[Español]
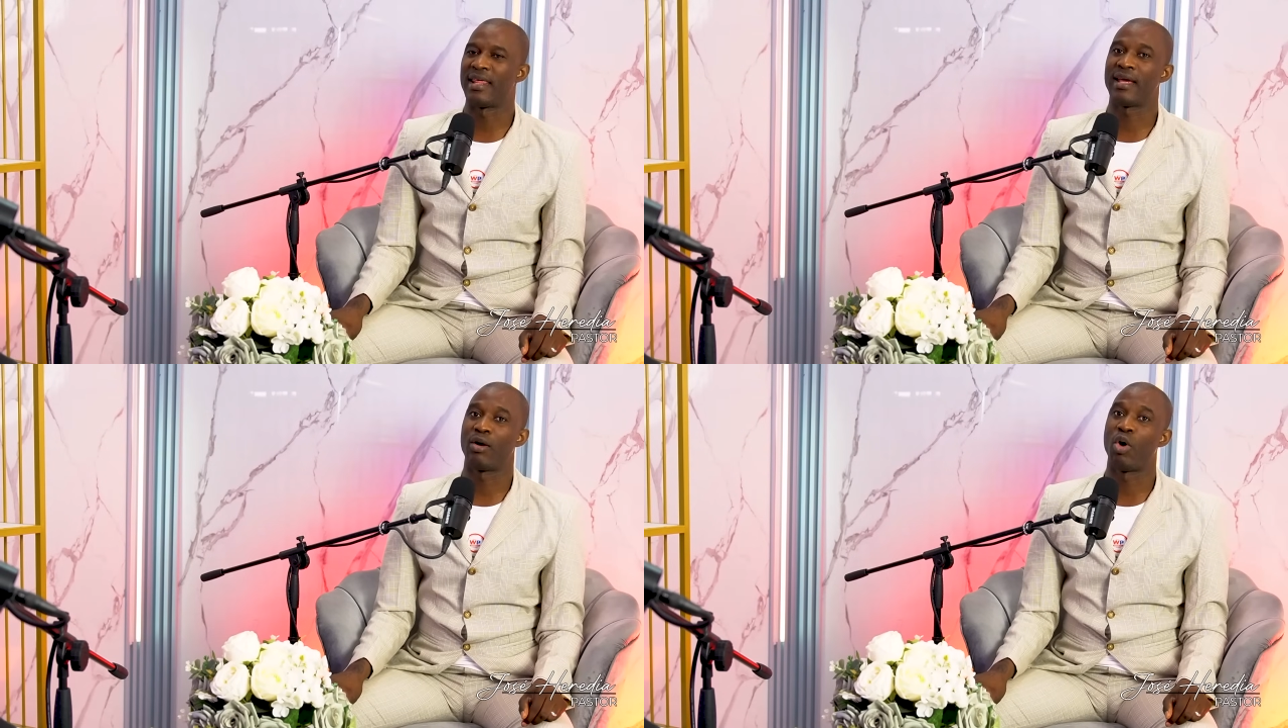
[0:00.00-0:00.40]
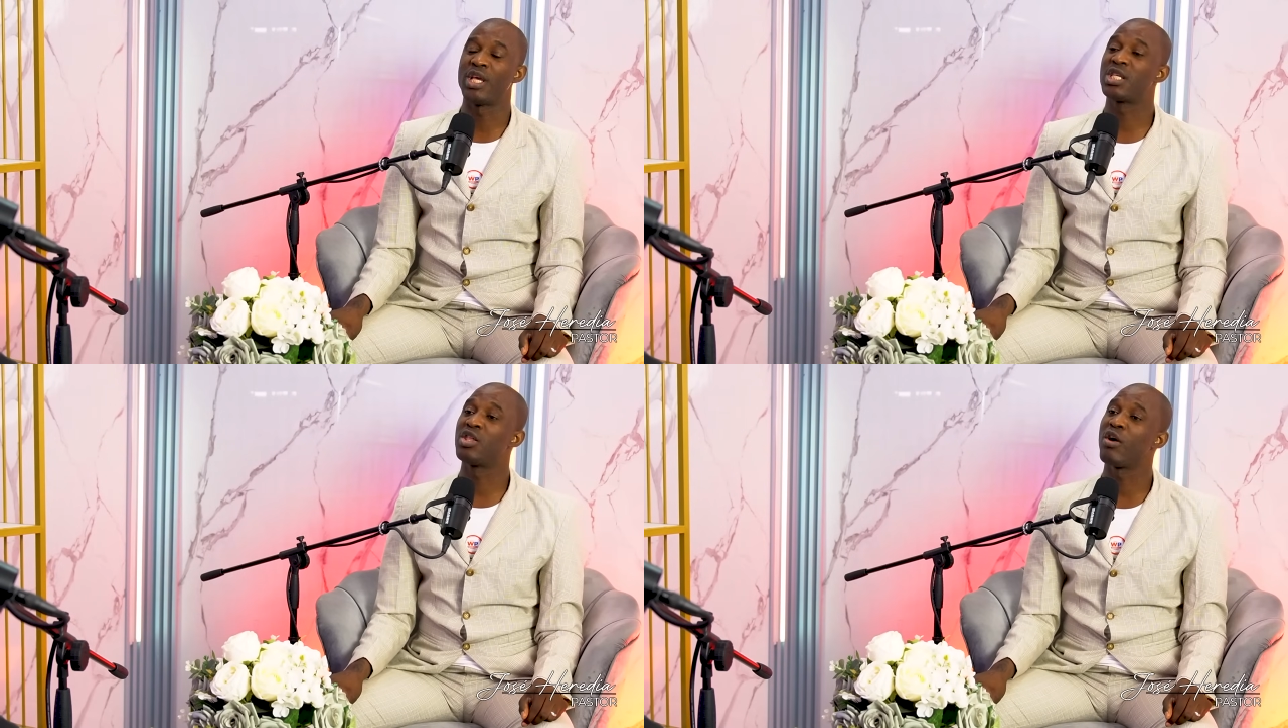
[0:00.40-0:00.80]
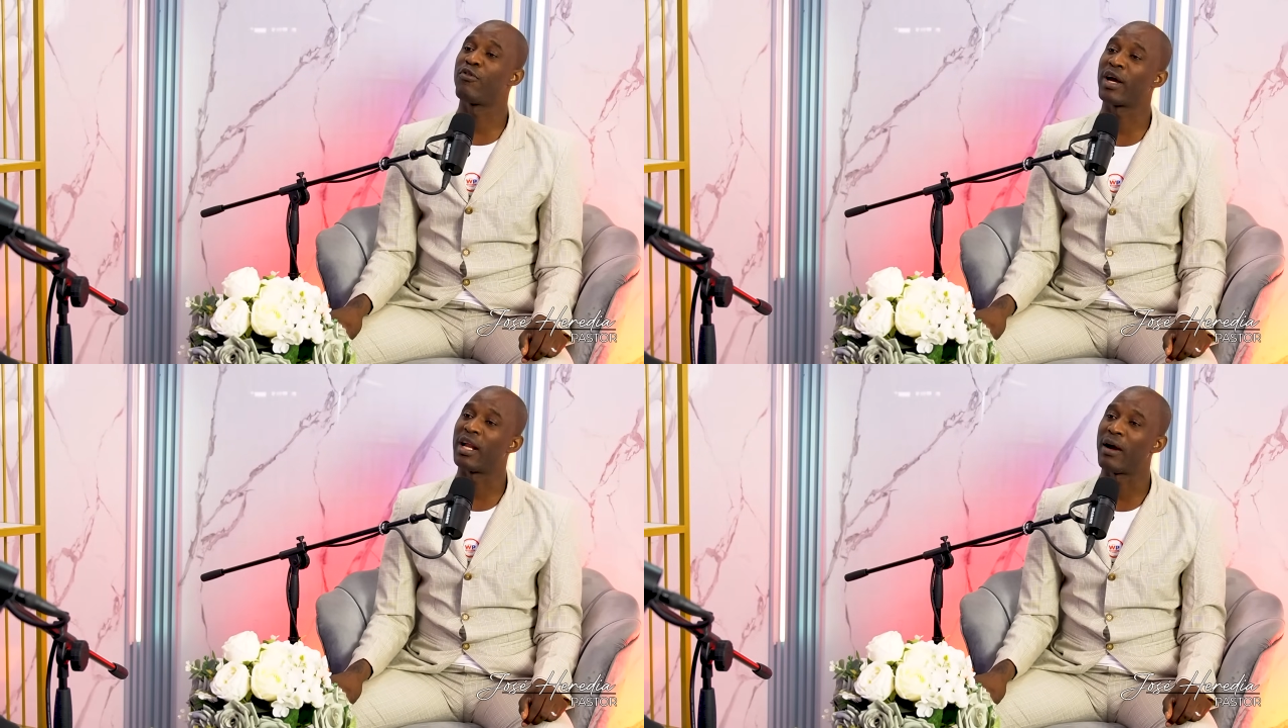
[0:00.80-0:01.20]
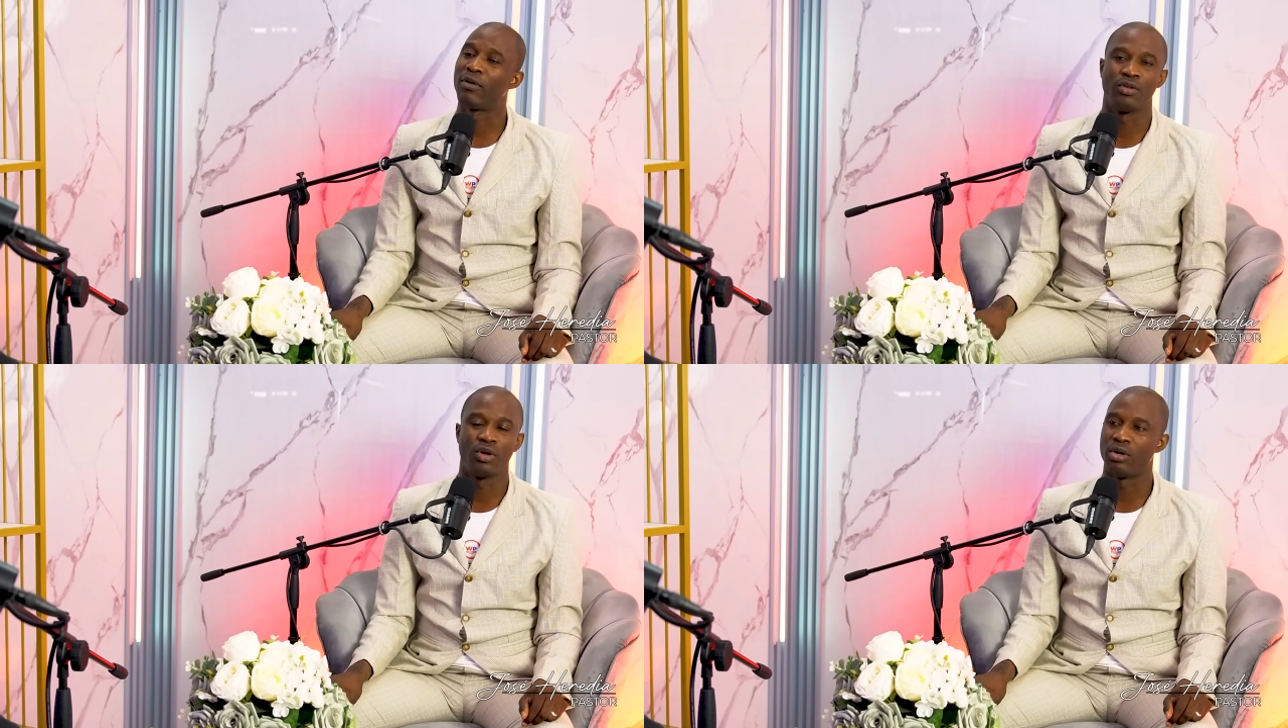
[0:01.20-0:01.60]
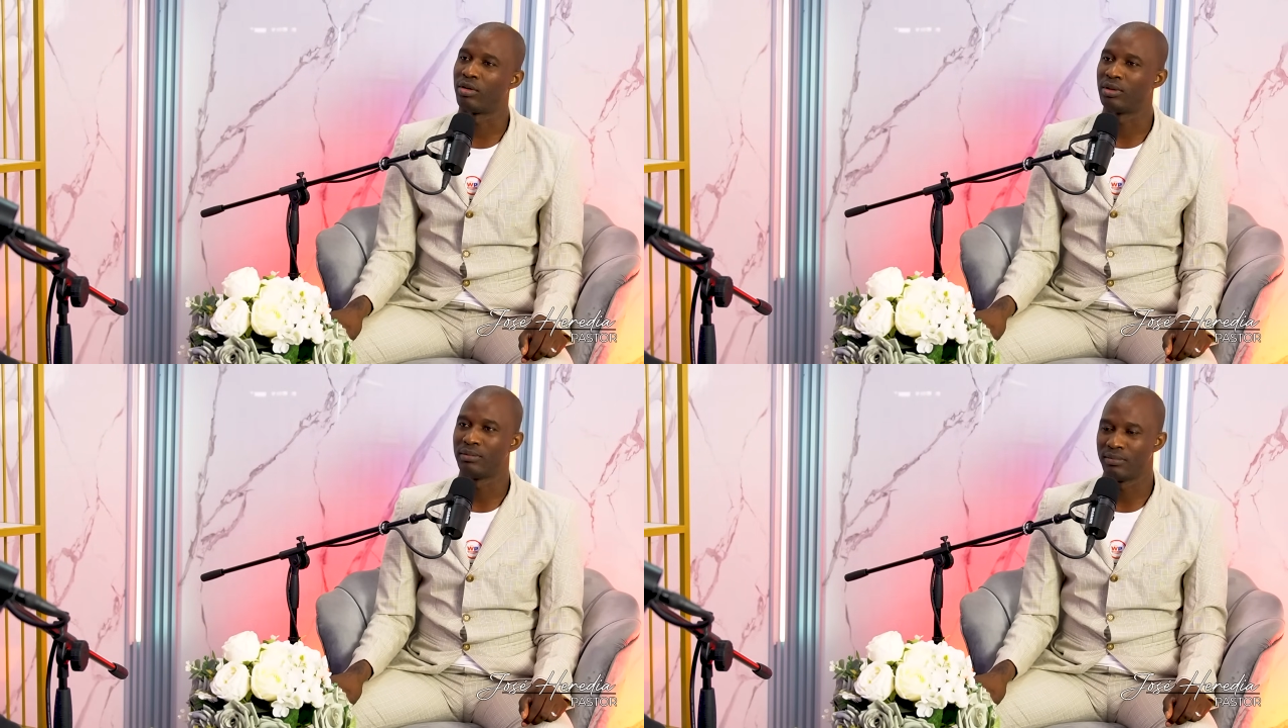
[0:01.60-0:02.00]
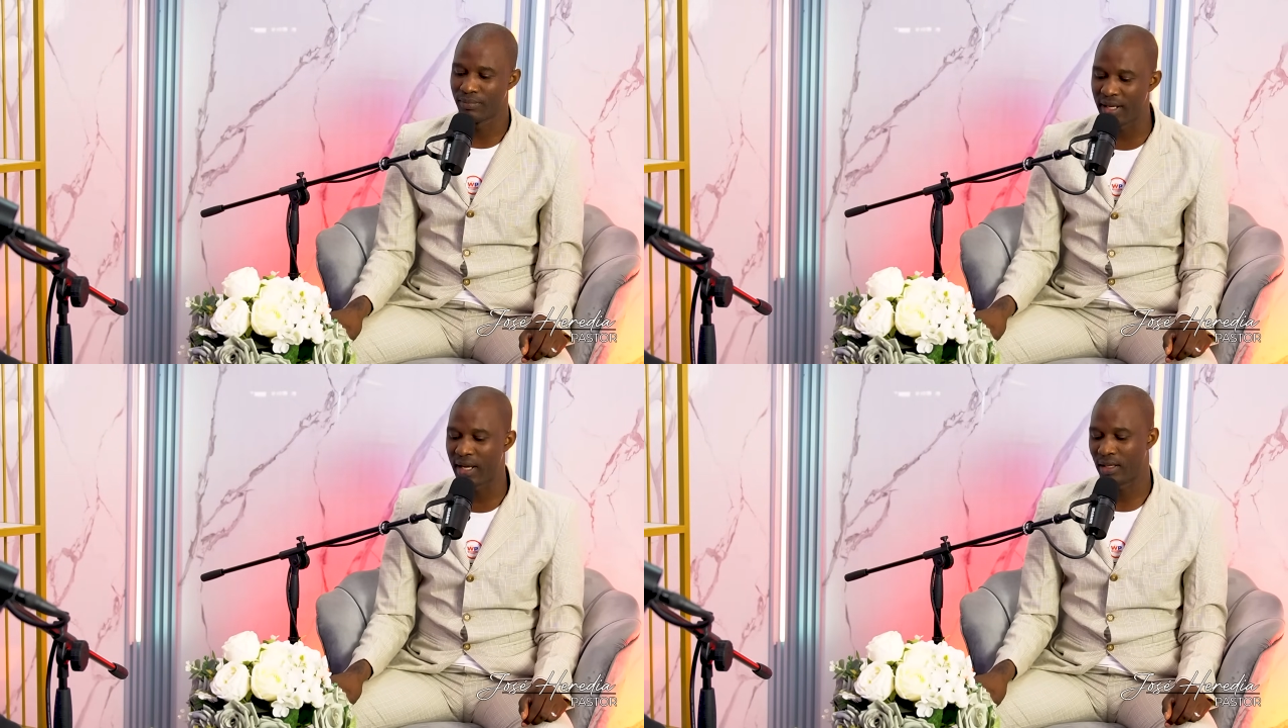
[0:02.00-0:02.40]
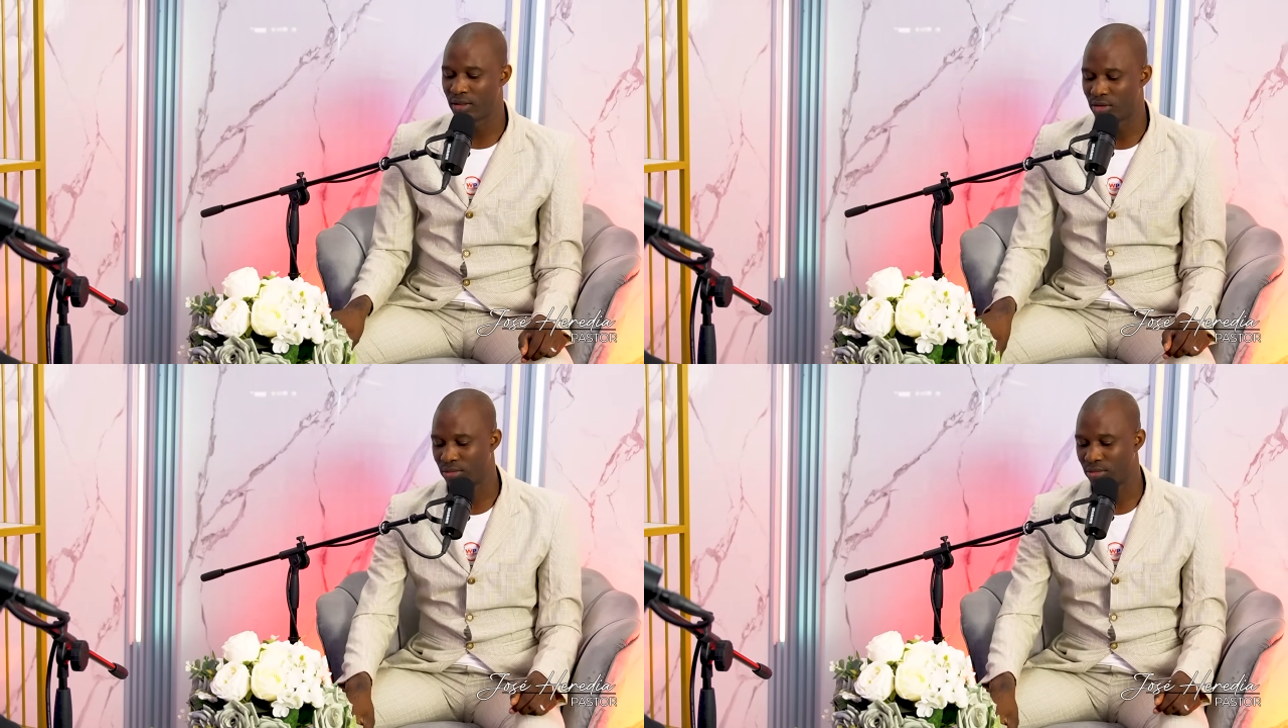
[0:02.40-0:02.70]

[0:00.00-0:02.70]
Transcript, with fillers: diga, ¿y si Dios fue que le habló? No. Mire,